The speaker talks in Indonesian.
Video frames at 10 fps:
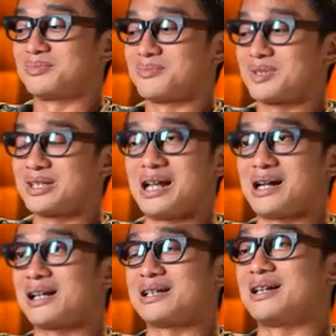
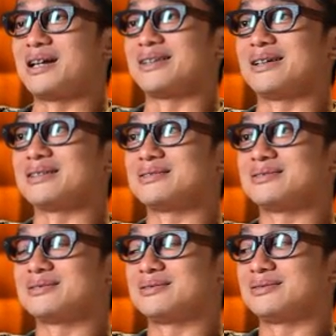Silakan aja datang.
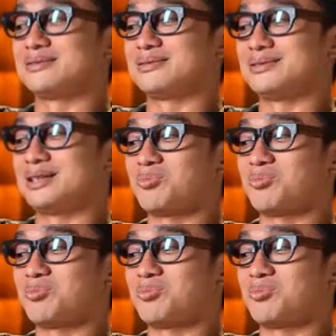Yang